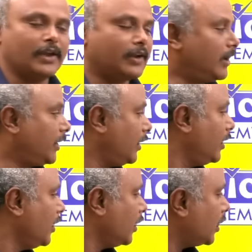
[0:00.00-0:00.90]
ஆகியிருக்காங்க
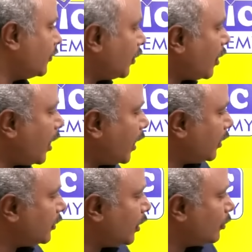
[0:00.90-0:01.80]
இது வரைக்கும்
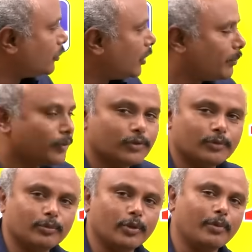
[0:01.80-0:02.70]
ஆயிரத்தி ஐநூற்றி
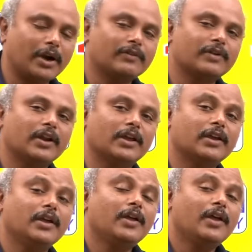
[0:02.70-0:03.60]
நாற்பத்தொம்போது
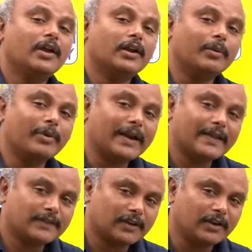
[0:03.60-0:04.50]
மாணவர்களுக்கு நம்ம
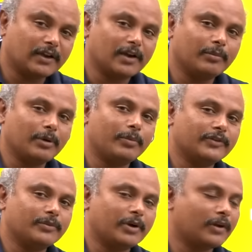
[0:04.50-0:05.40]
கிளாசிக் நீட் அகாடமியில்
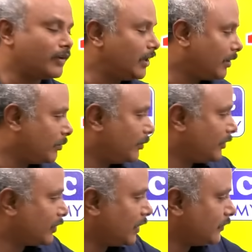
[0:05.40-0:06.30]
படித்த மாணவர்களுக்கு
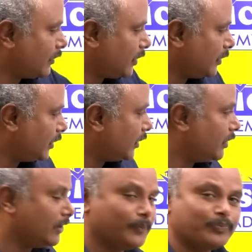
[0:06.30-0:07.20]
எம்பிபிஎஸ் கிடச்சிருக்கு தென்
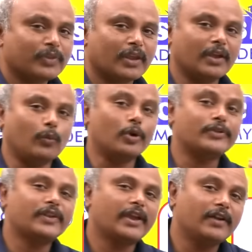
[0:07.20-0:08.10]

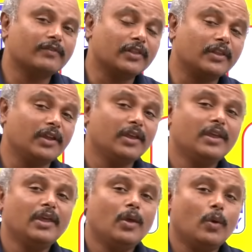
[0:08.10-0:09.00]
ஒன்ஸ் அகெயின் வந்து
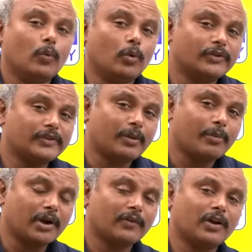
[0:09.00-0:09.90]
ஒரு சில
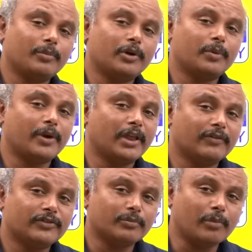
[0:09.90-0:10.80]
மாணவர்களை மட்டும் படிக்க
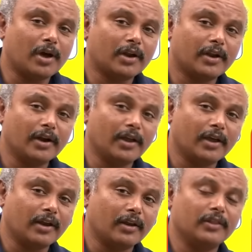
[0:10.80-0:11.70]
வச்சு மார்க்
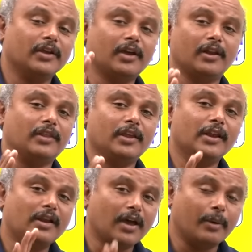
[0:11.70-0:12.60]
எடுக்கிறதுங்கிறது
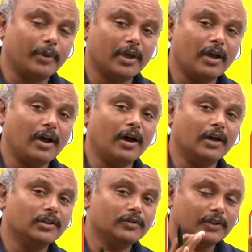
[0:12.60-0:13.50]
இல்லாமல்
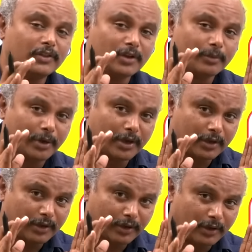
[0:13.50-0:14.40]
அது வந்து
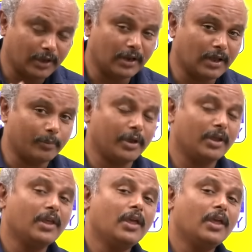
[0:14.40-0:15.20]
நமக்கு இல்லாமல்